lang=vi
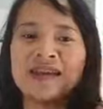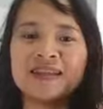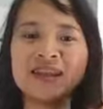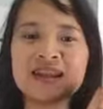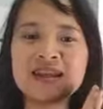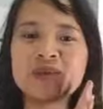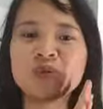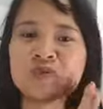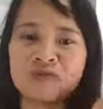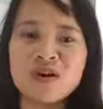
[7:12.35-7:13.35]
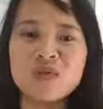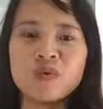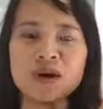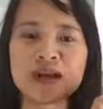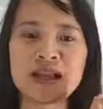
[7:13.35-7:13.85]
Thì đấy là điều tuyệt vời
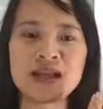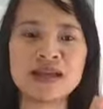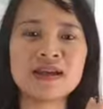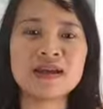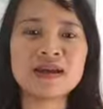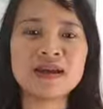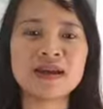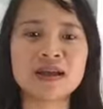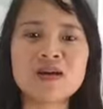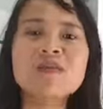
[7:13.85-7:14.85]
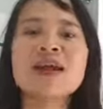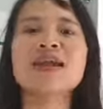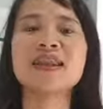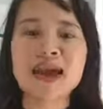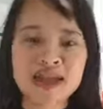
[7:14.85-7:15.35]
của cái cái công nghệ
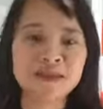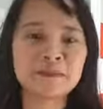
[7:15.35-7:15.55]
hiện nay.